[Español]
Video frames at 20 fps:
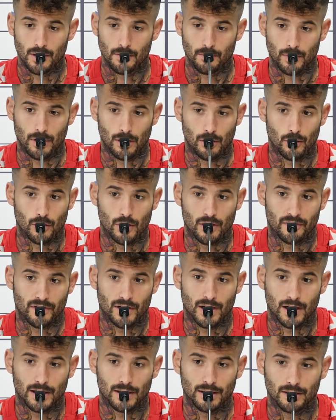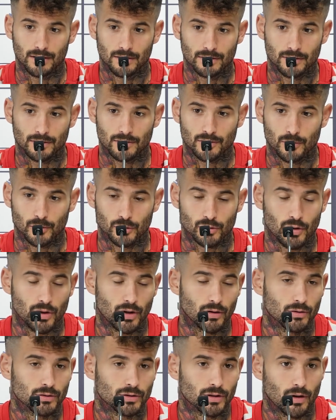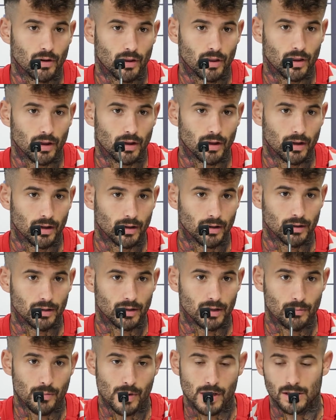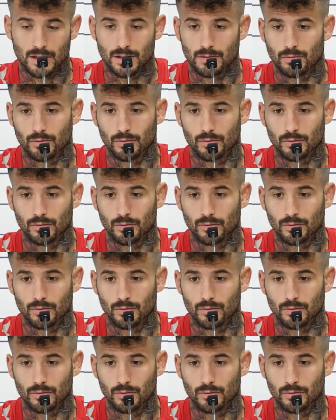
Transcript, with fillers: pero luego al final somos 11 contra 11 y más,